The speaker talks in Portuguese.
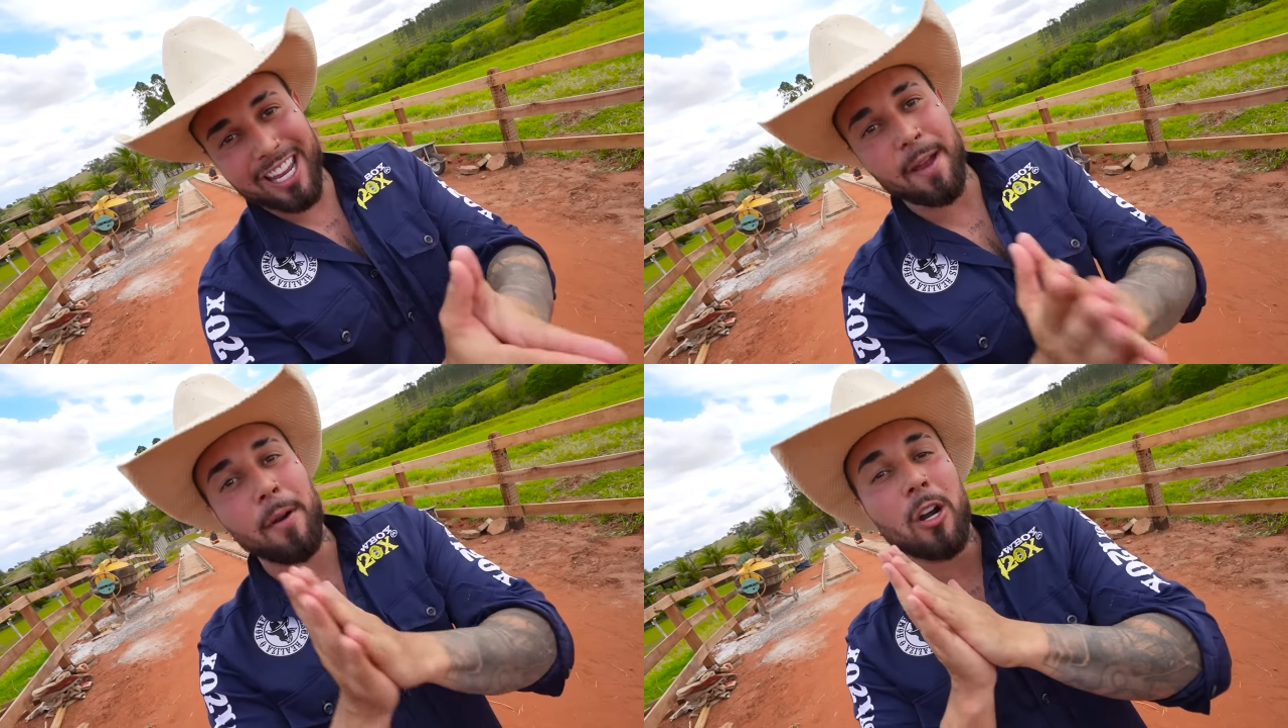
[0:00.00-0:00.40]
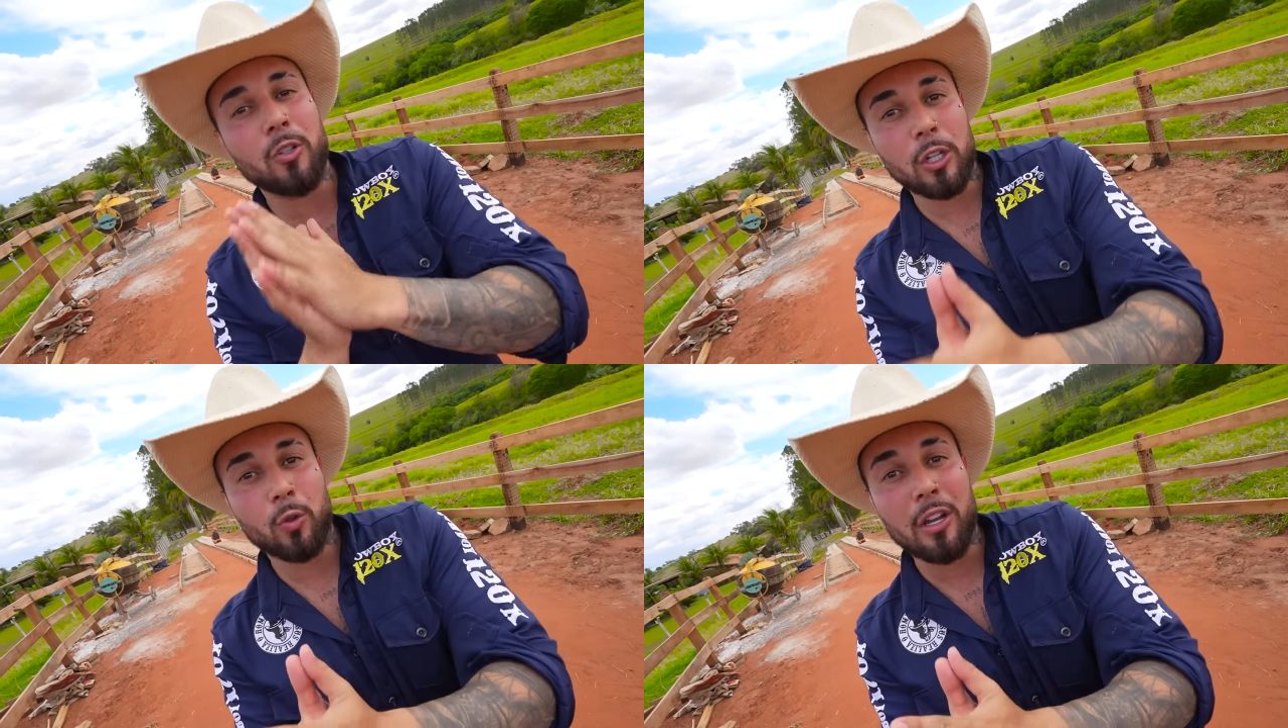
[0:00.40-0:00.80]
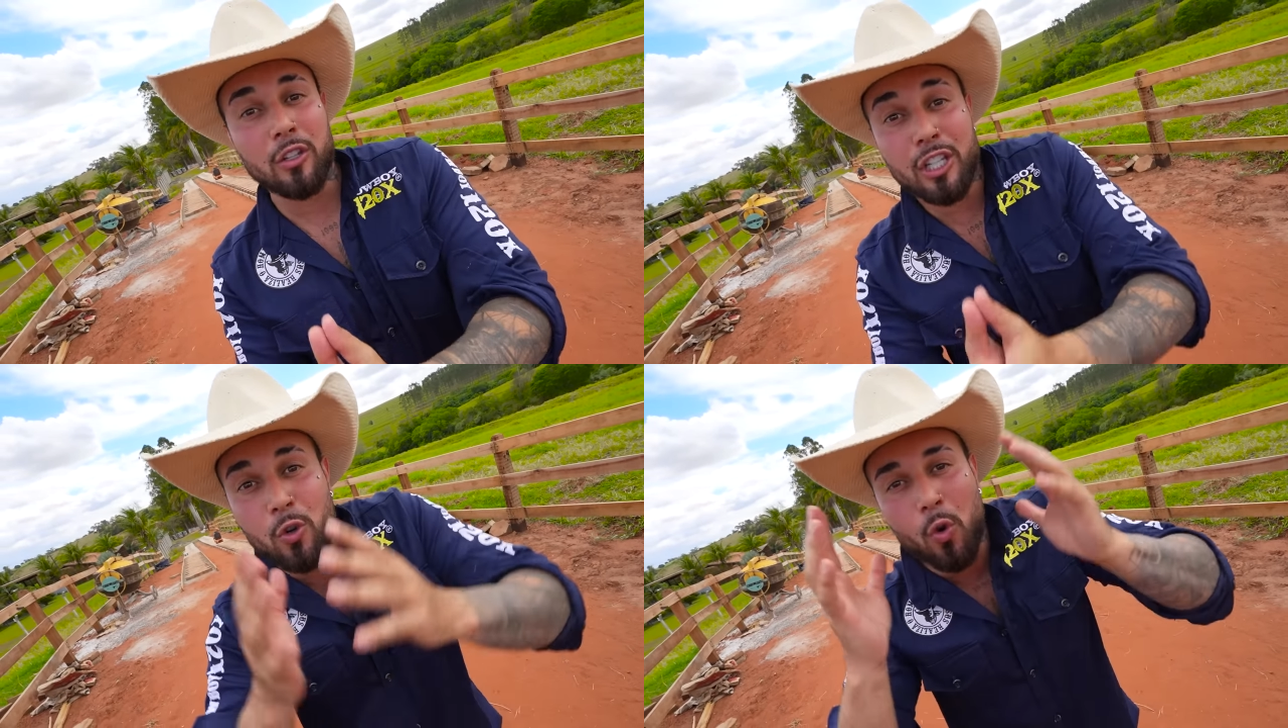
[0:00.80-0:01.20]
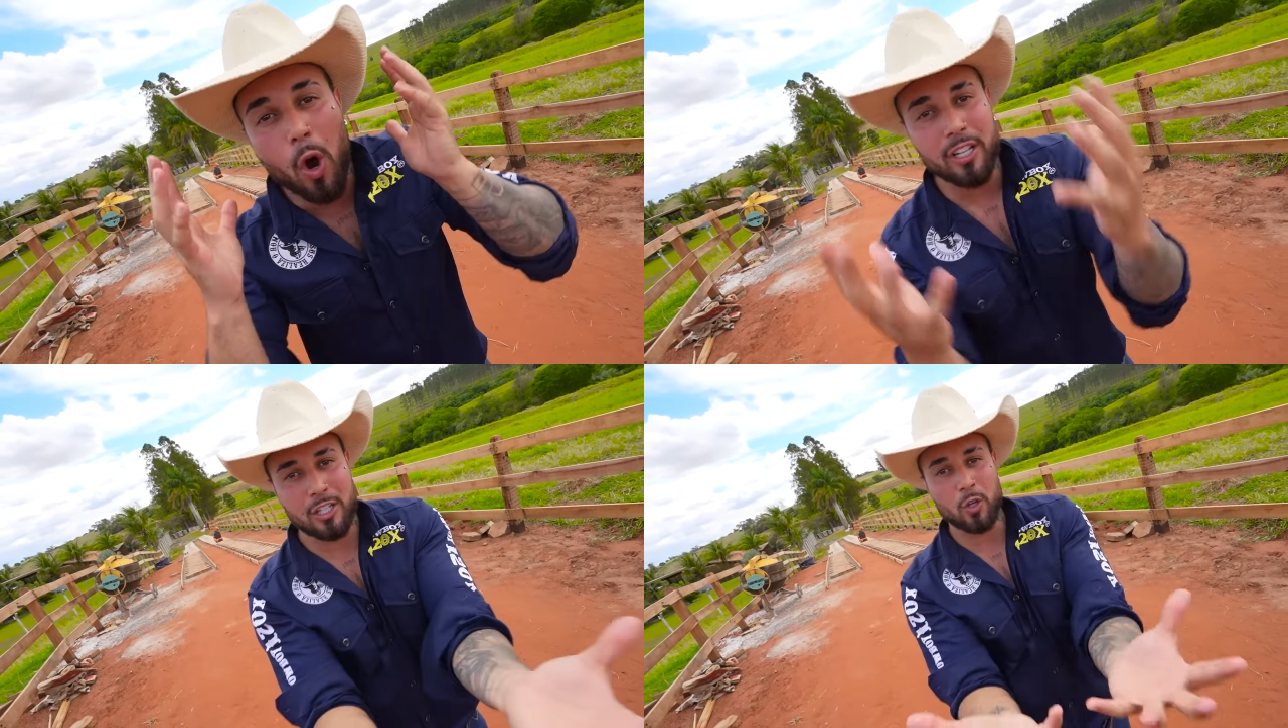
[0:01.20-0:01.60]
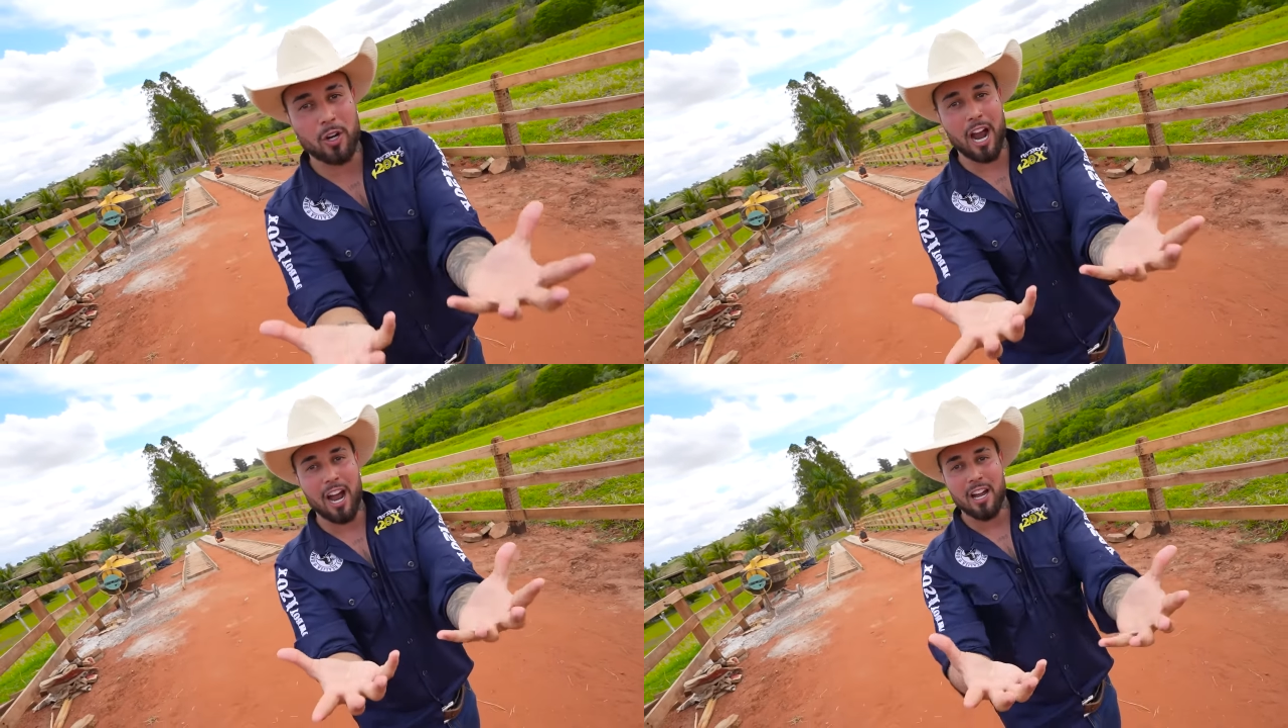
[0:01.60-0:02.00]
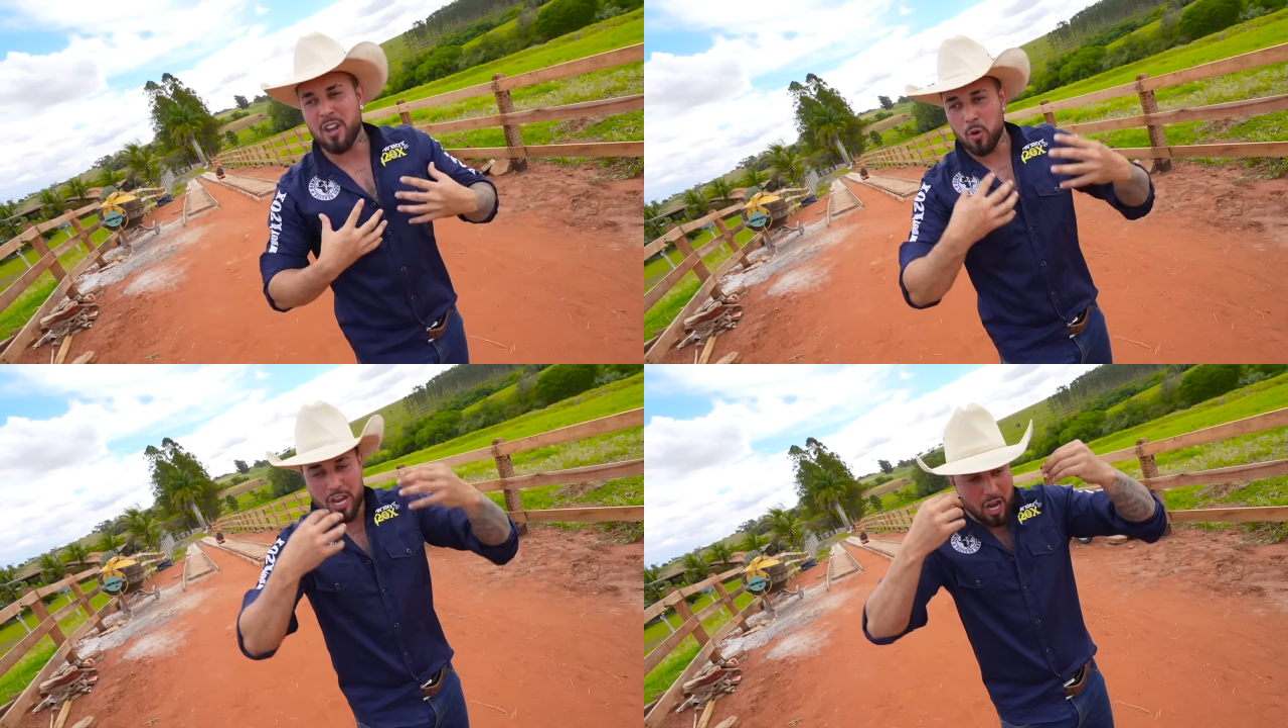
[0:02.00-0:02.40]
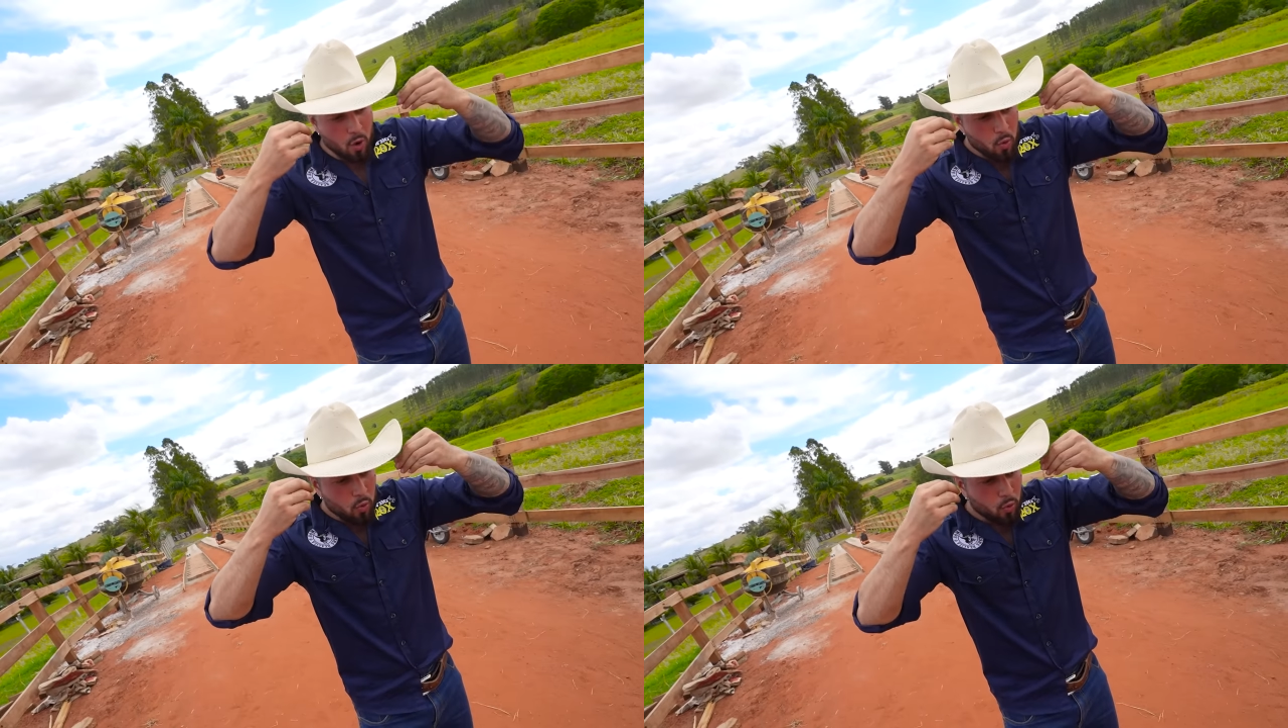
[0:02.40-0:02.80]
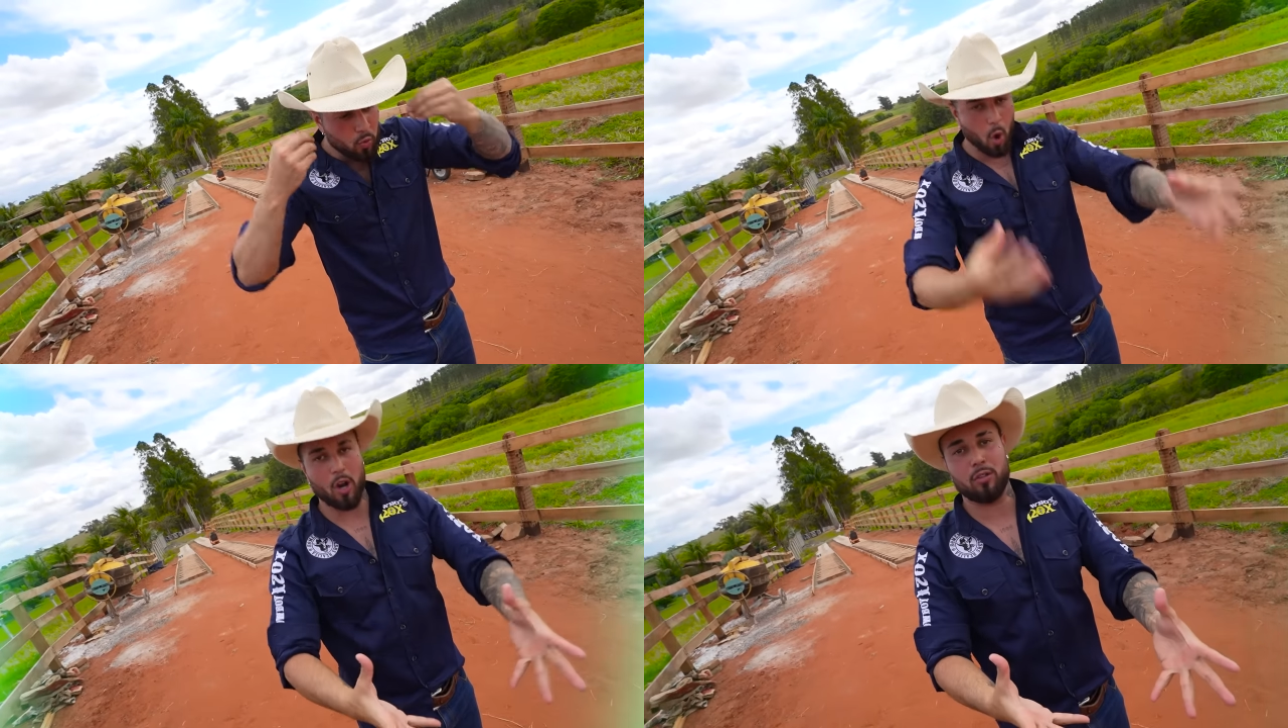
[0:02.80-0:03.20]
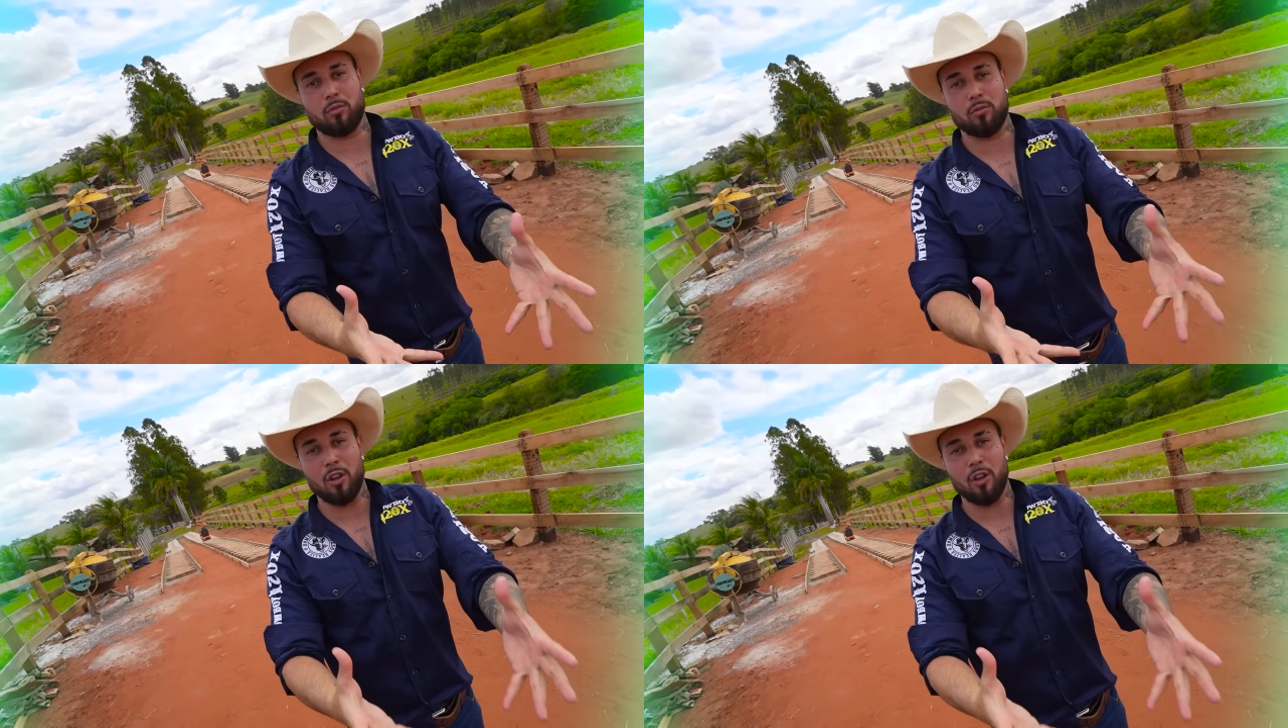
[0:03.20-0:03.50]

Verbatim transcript: quem é maior de 18 anos e gosta de jogar. Mano, eu gosto.